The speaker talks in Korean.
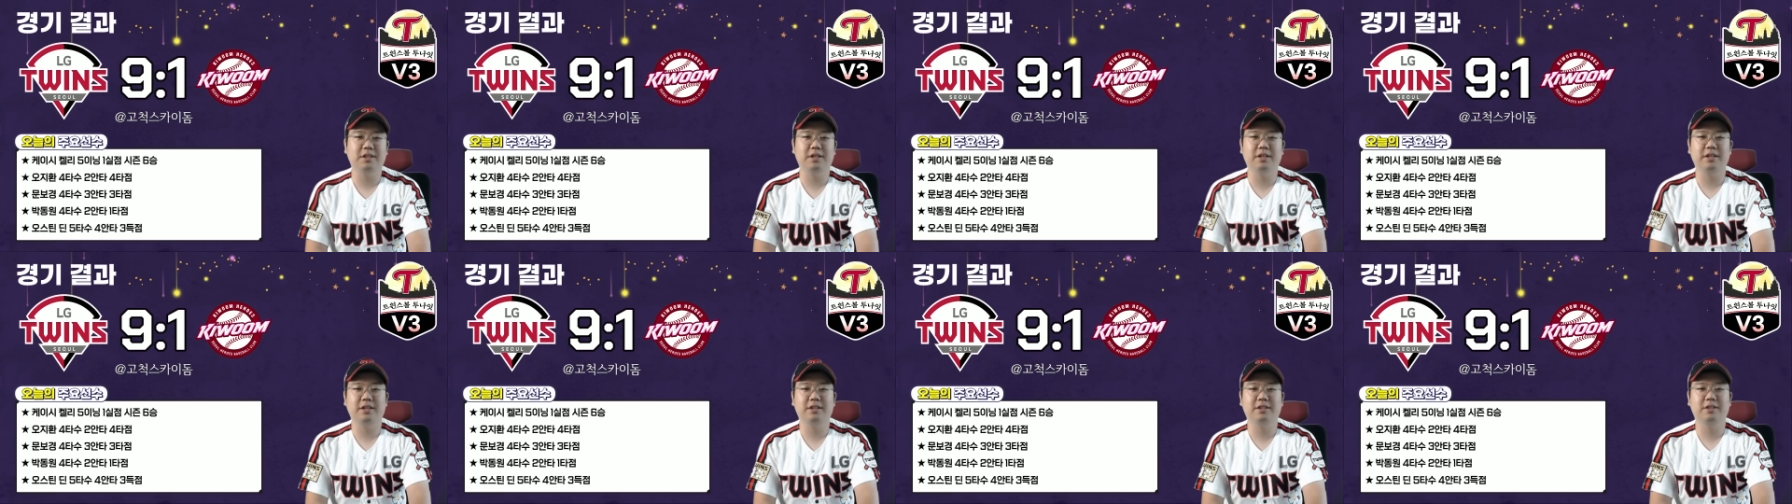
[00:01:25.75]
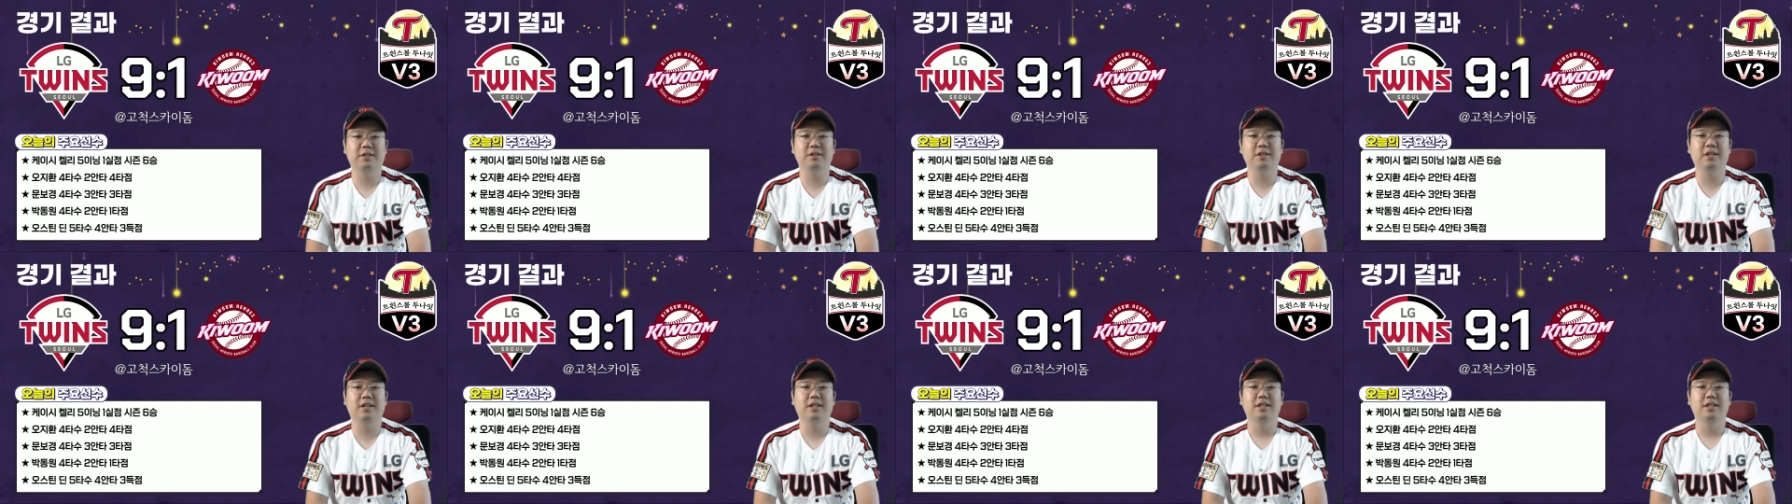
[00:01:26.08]
예,
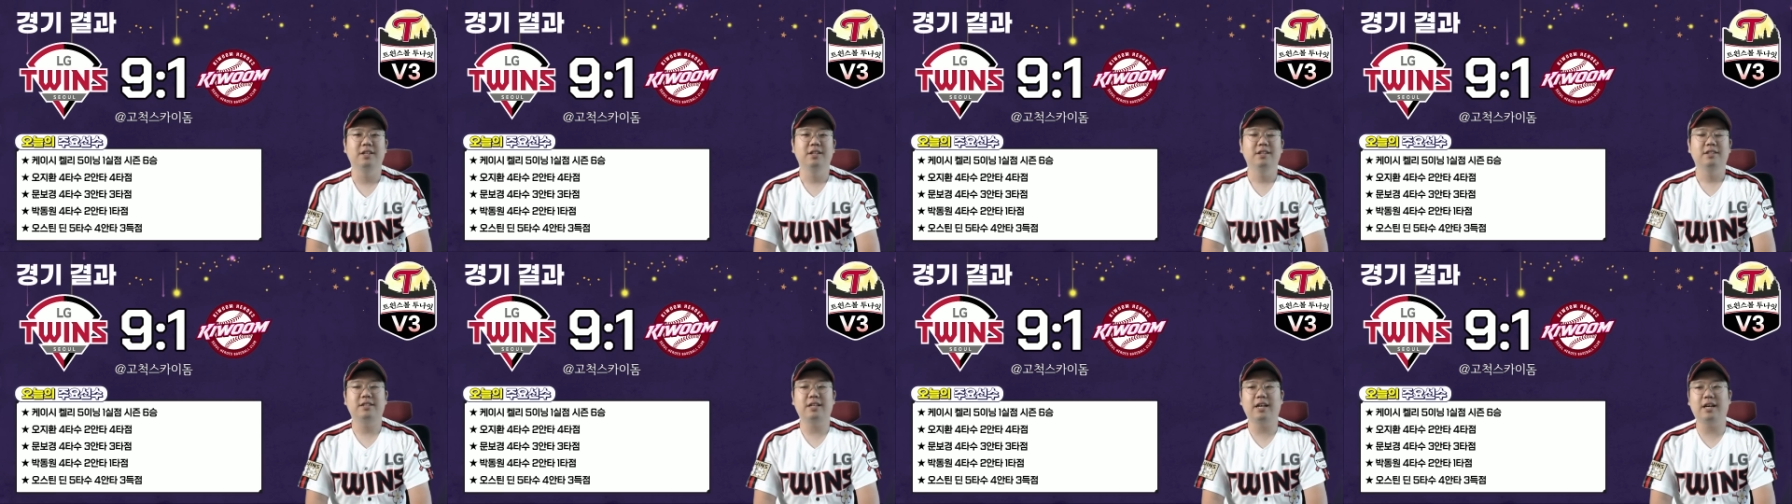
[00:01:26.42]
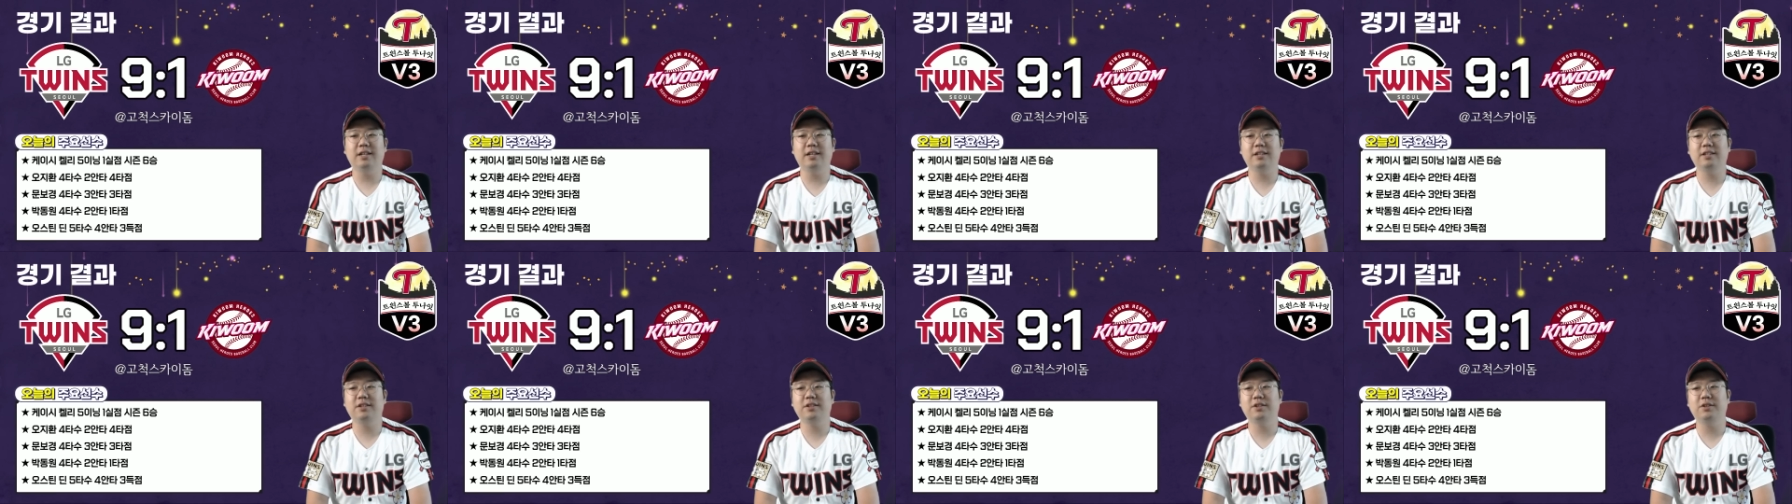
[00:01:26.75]
그러나 사
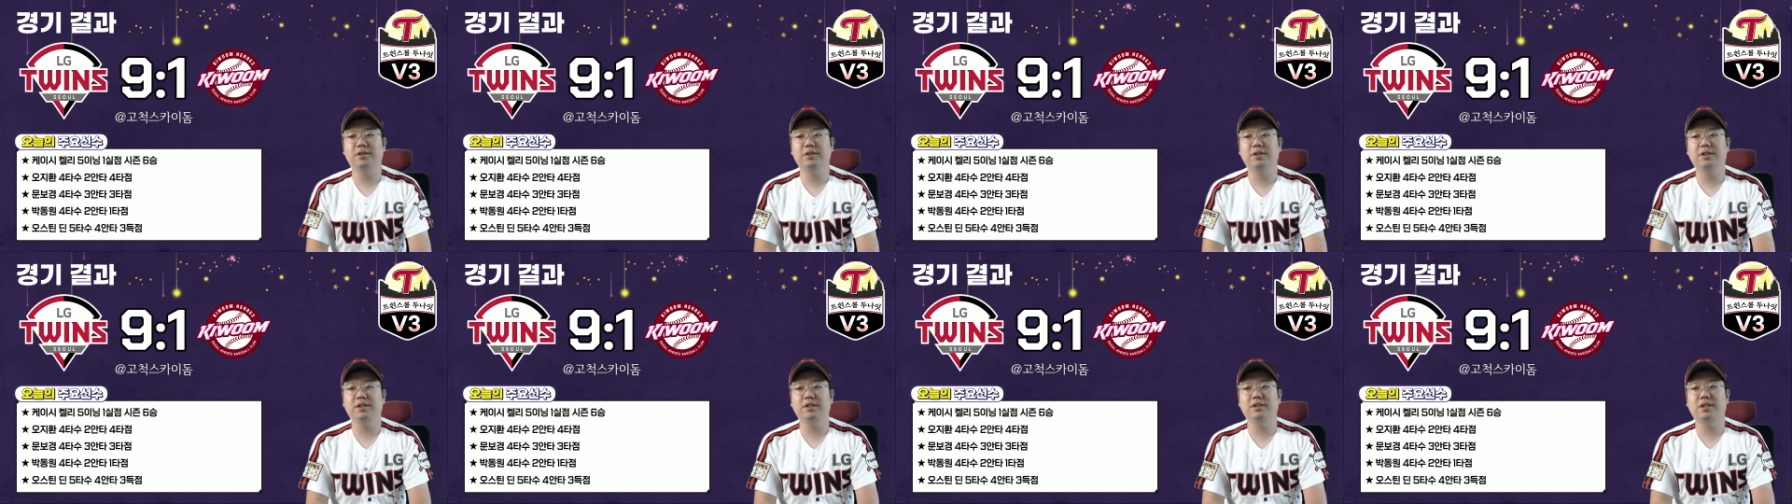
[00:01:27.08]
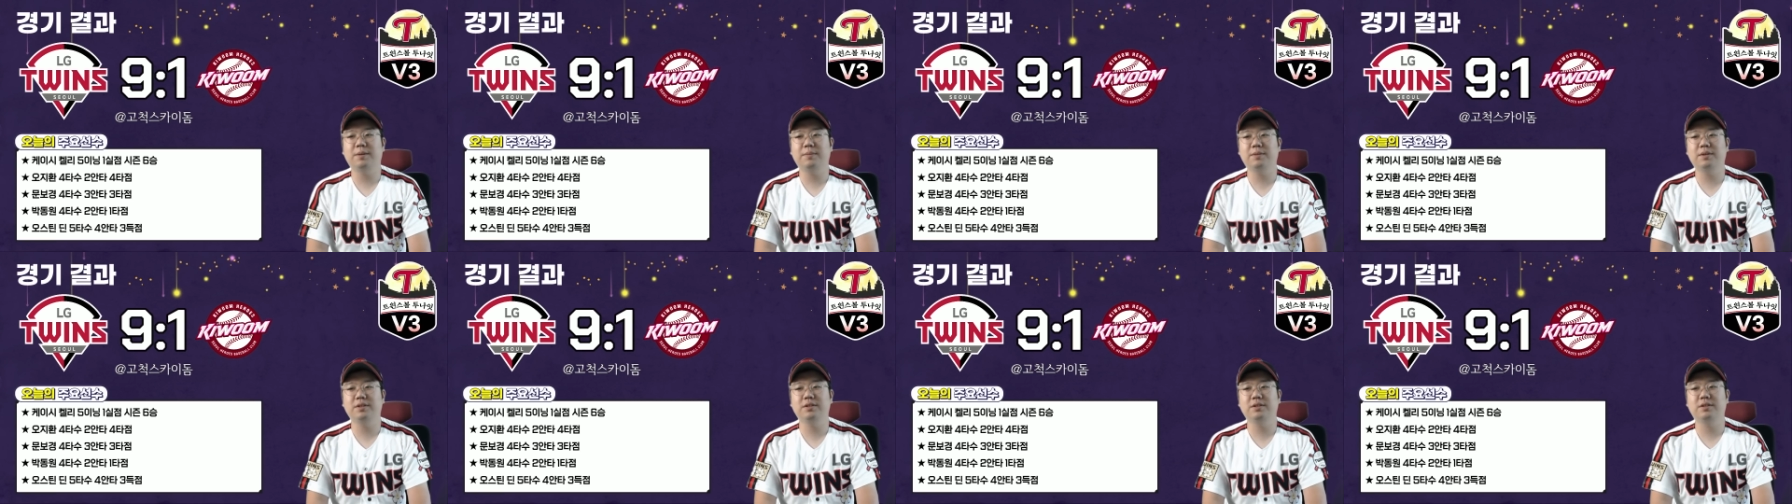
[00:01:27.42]
안타 경기를
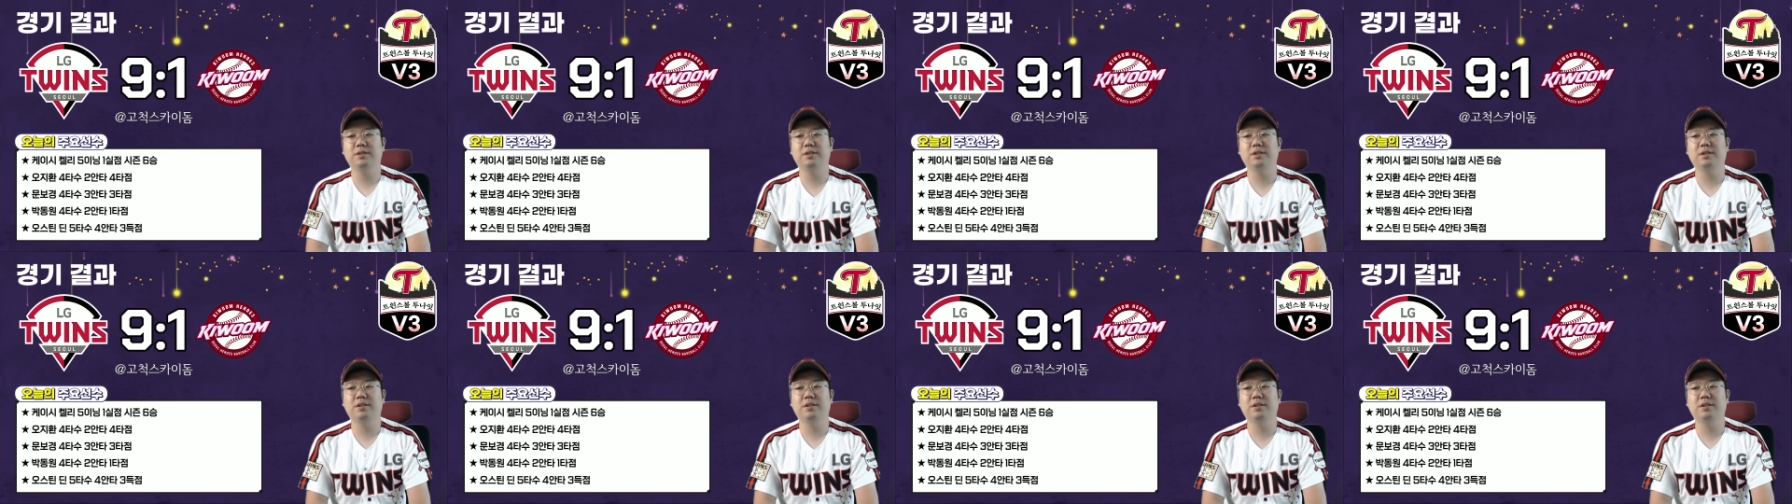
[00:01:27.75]
하면서